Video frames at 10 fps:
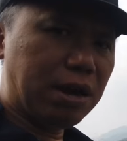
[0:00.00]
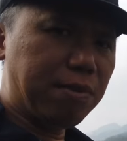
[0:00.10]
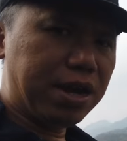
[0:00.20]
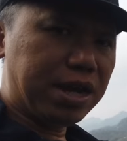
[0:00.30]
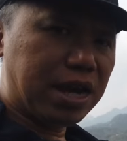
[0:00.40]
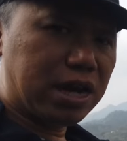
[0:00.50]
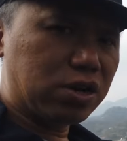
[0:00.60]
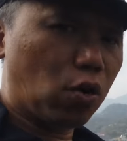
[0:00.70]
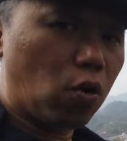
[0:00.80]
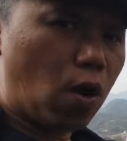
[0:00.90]
đã bị à,
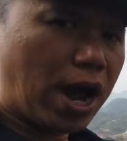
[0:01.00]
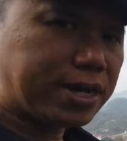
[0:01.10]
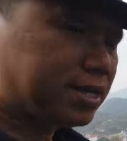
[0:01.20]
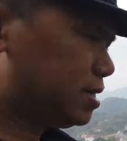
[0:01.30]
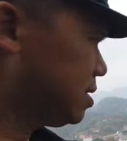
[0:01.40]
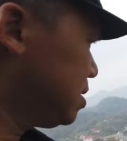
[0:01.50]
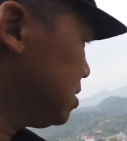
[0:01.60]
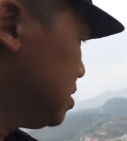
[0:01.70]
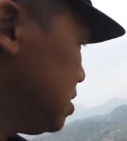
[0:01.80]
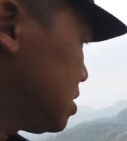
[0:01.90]
đổ oan
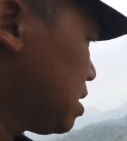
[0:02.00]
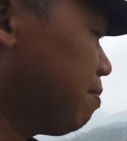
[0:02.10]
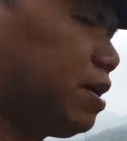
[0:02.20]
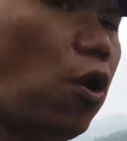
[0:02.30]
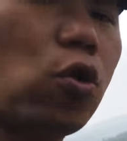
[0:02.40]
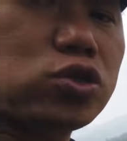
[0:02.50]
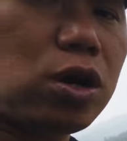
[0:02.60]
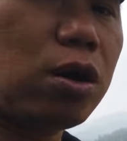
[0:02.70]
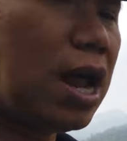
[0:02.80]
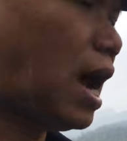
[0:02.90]
đã bị đổ
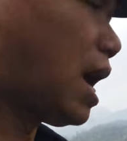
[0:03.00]
cho